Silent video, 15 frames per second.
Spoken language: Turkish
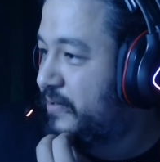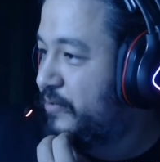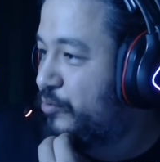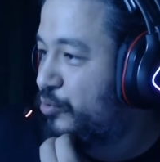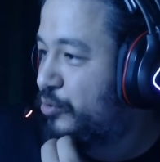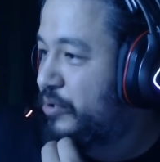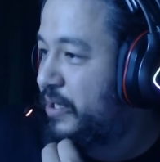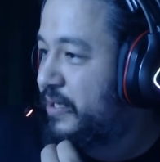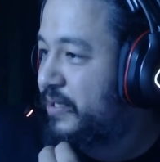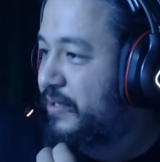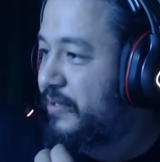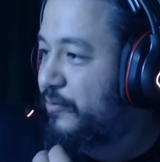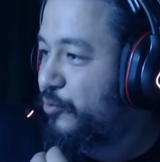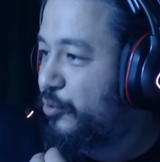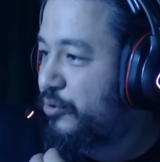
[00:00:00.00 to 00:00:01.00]
Türkler ilk
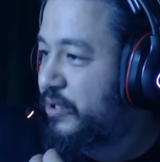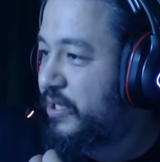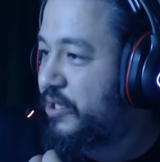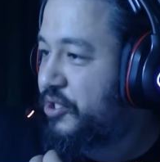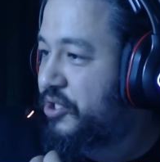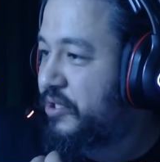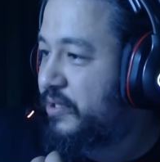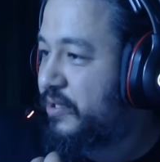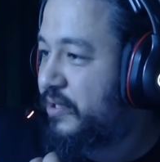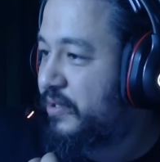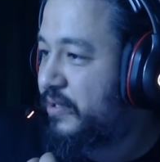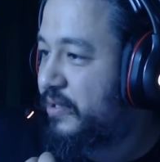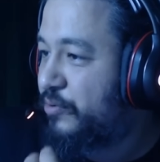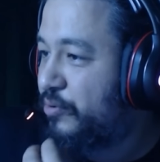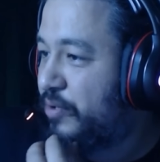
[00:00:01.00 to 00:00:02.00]
ortaya
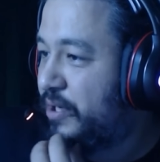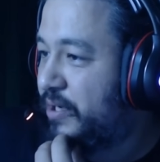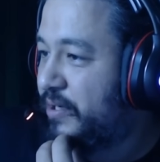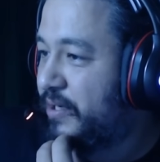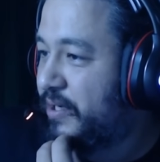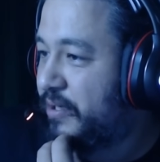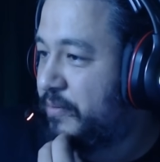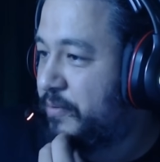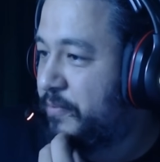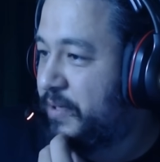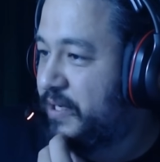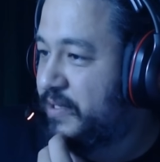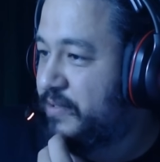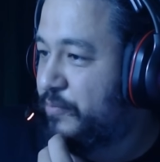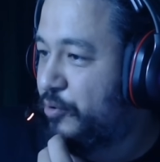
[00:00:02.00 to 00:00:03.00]
çıktığında Toharlar gibi
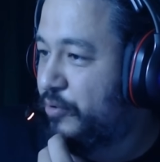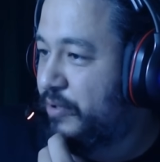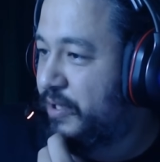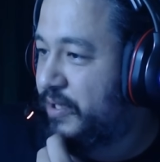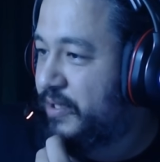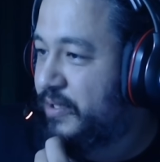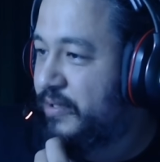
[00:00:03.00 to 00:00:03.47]
bazı boyları